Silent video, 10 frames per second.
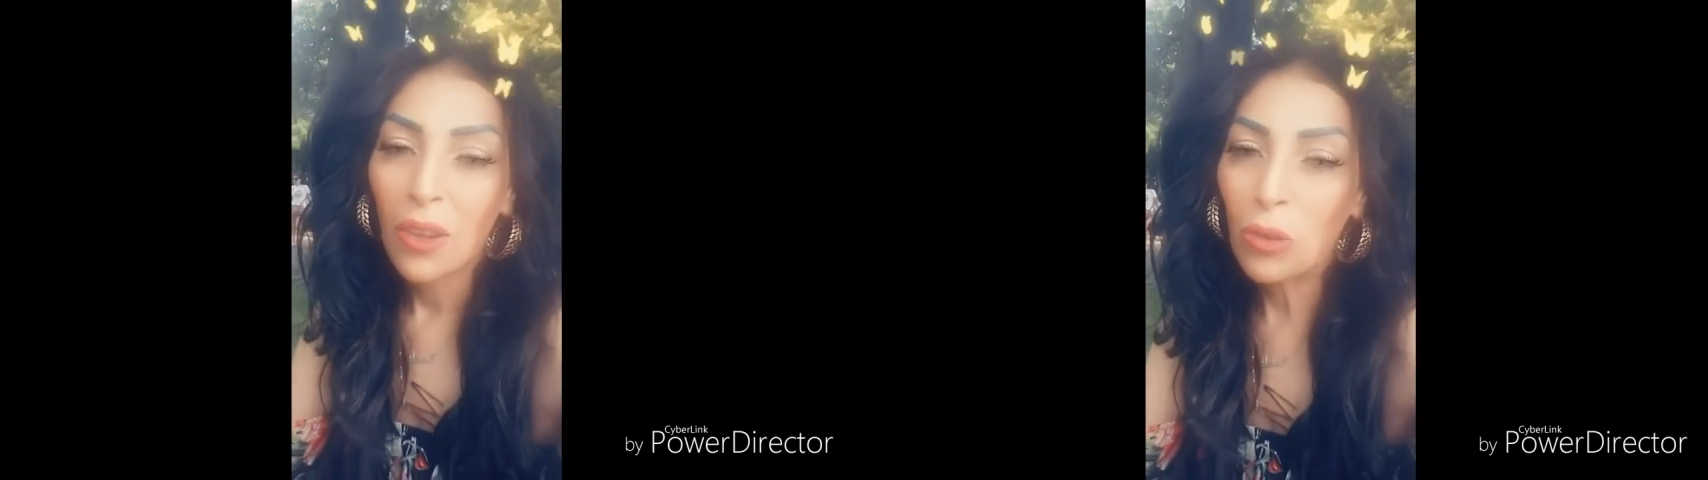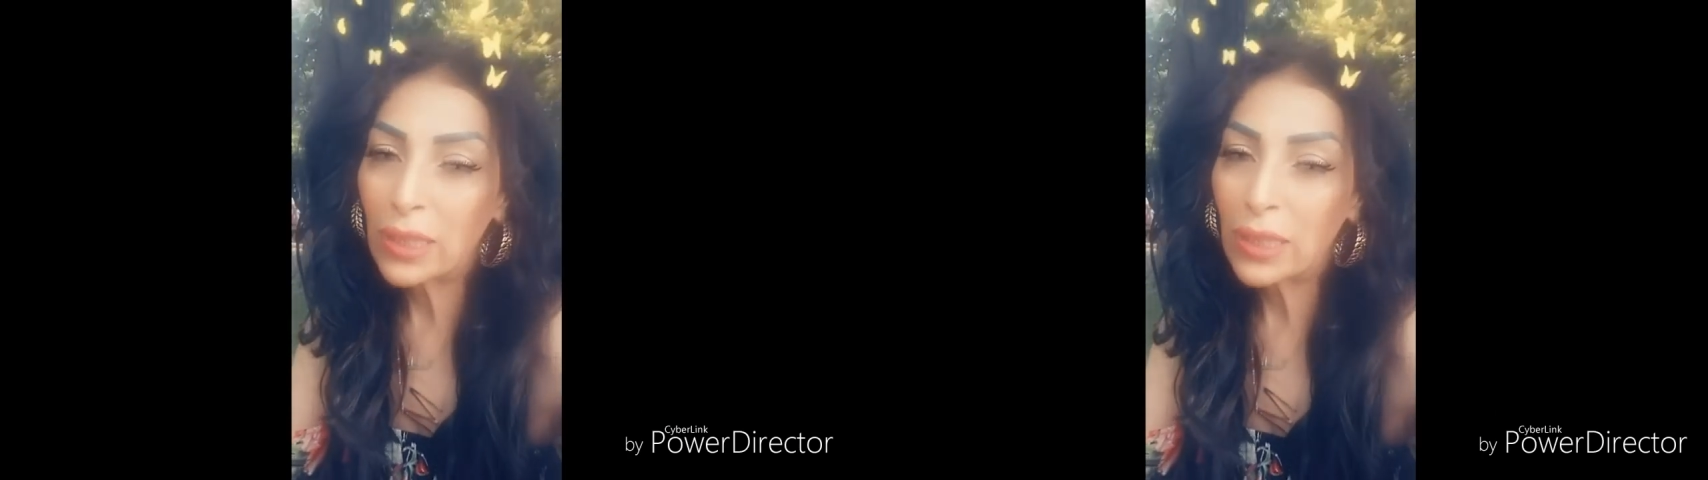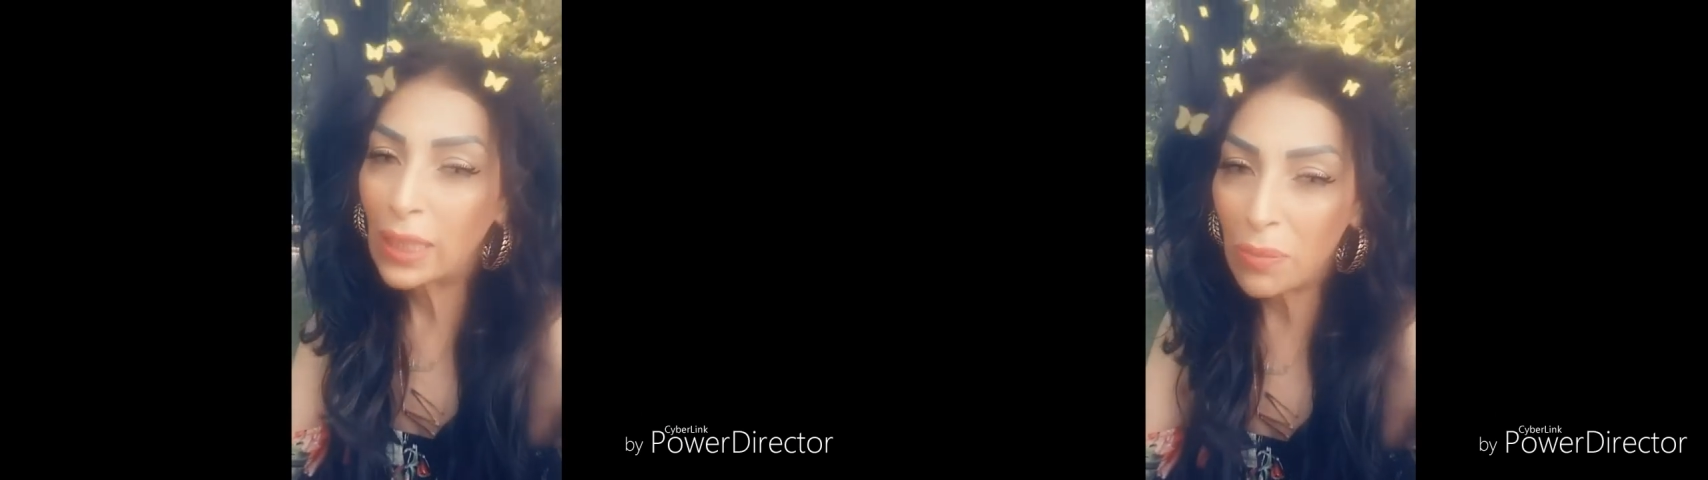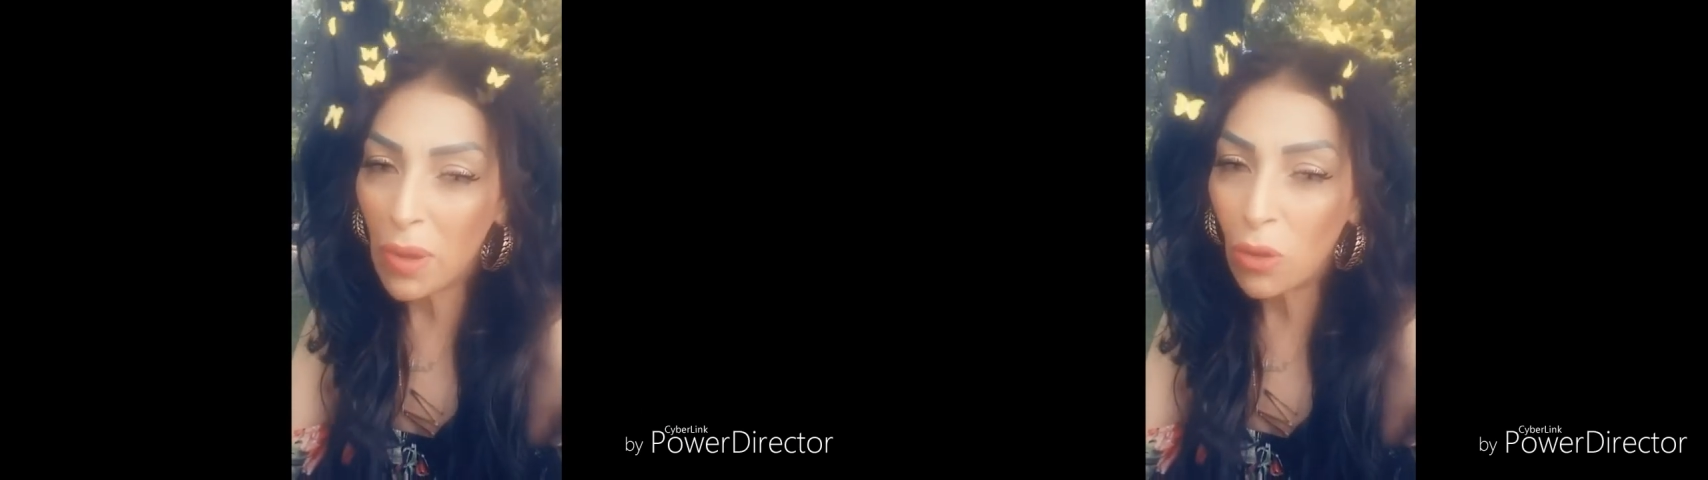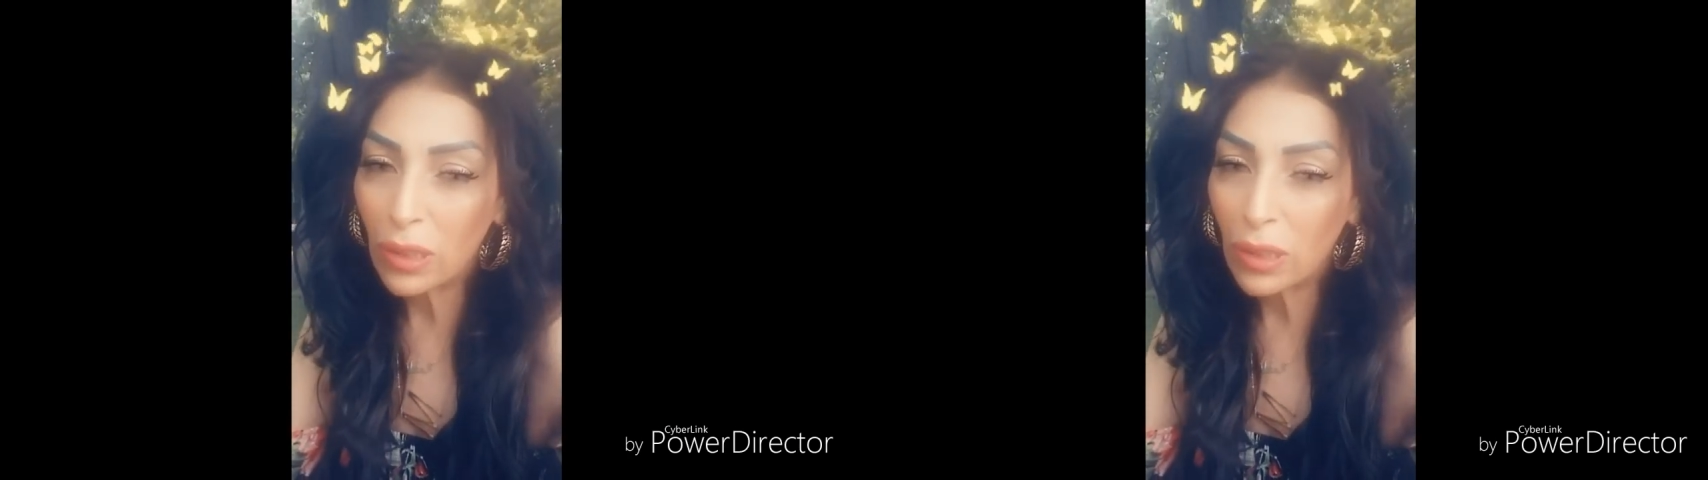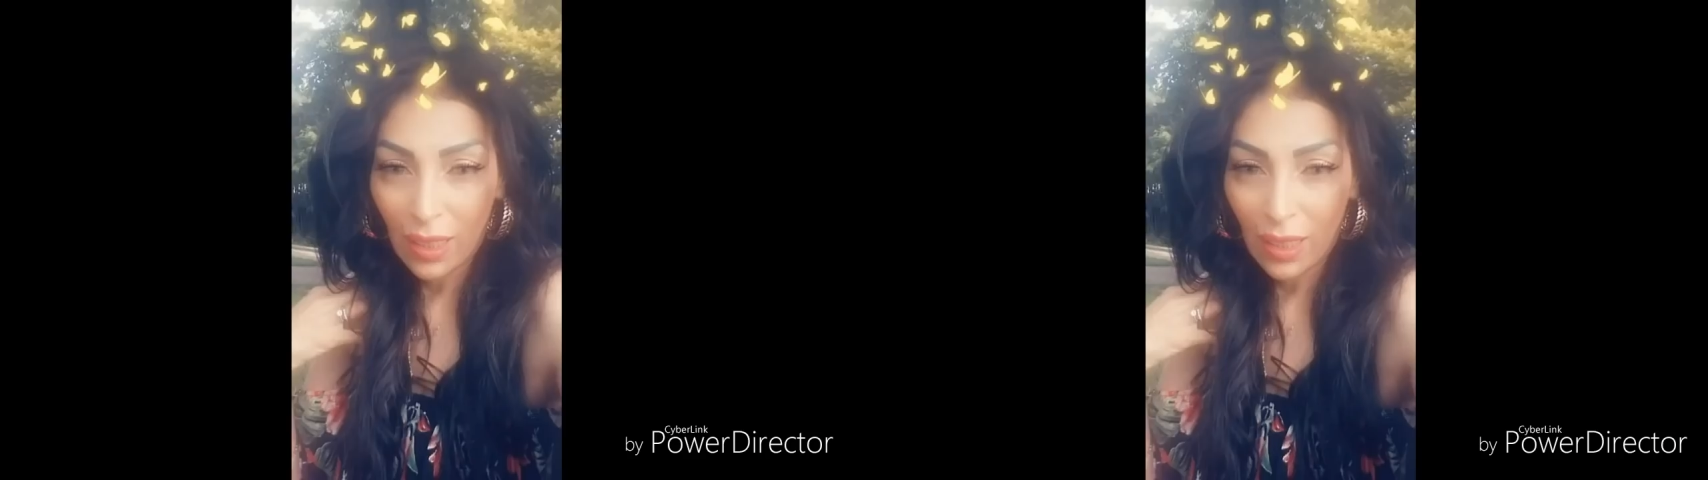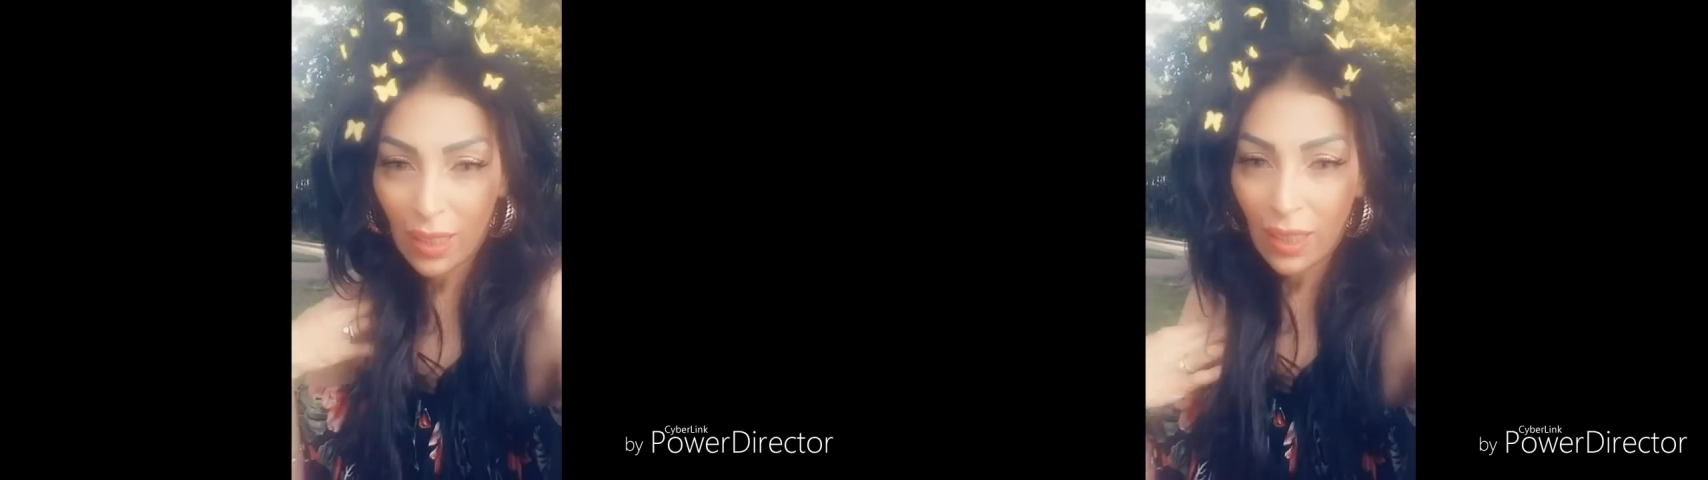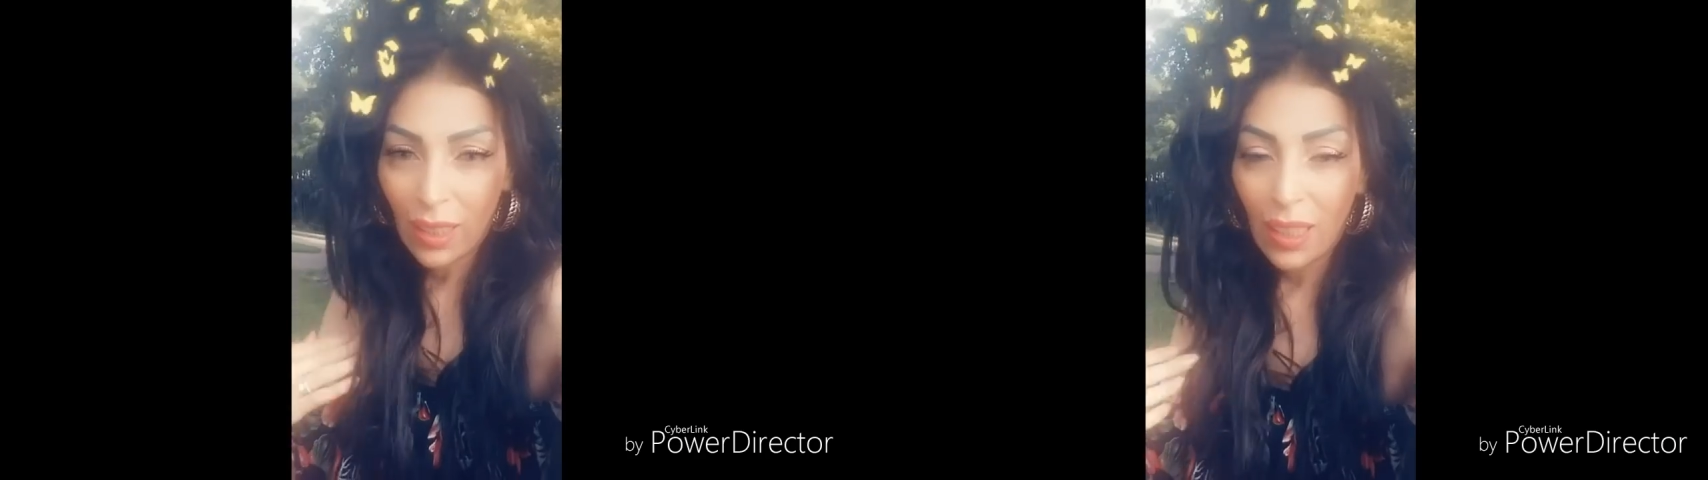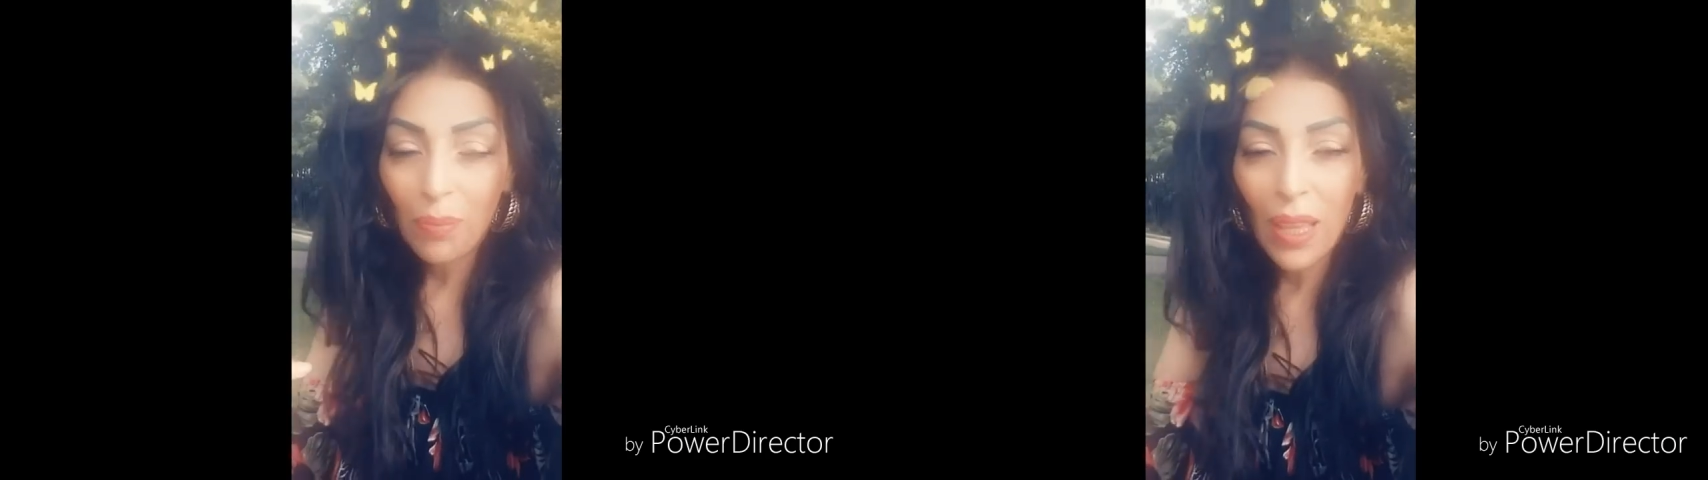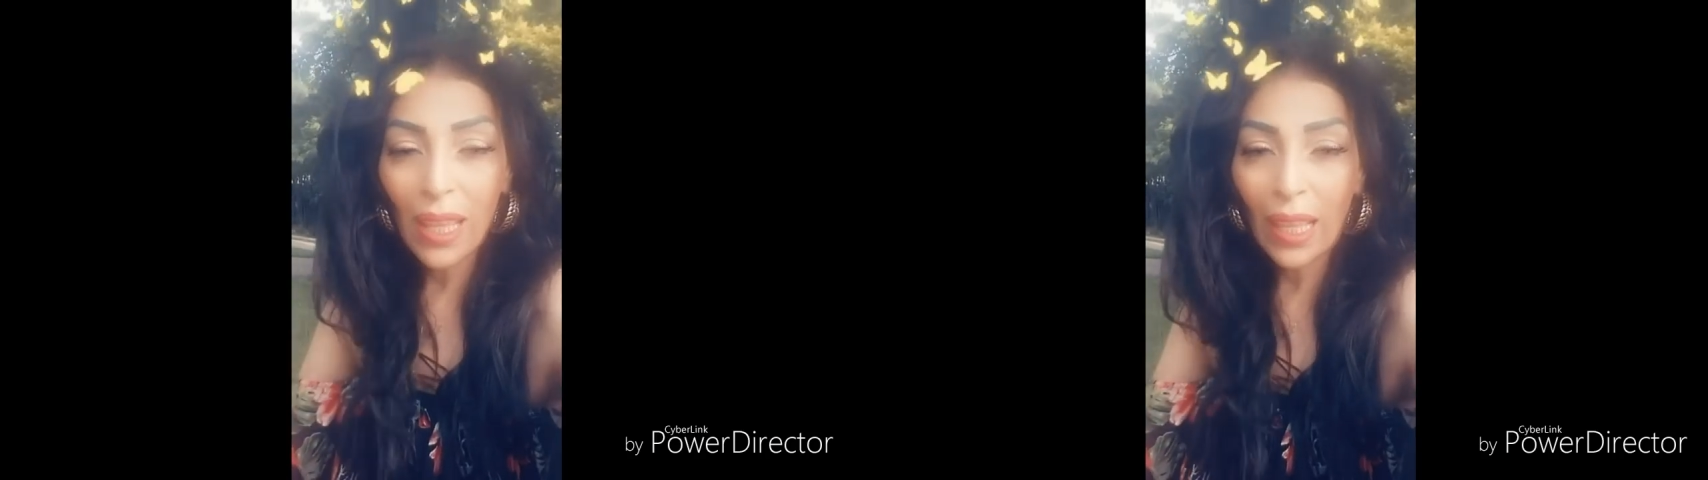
قلت للايمان قلت لها البارح